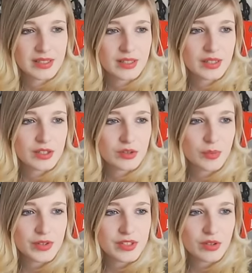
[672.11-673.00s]
Son
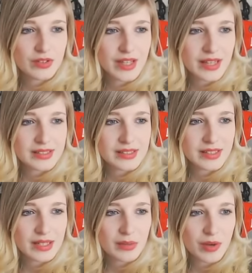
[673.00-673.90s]
petit haut Daddy
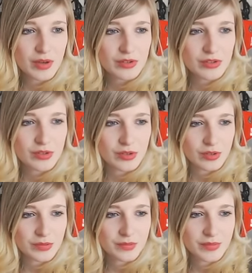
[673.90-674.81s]
Lil Monster,
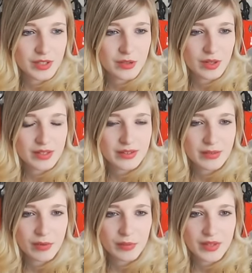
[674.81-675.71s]
qui lui allait
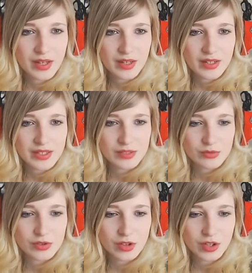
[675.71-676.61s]
tellement bien, et son
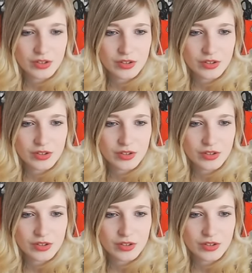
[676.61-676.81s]
short.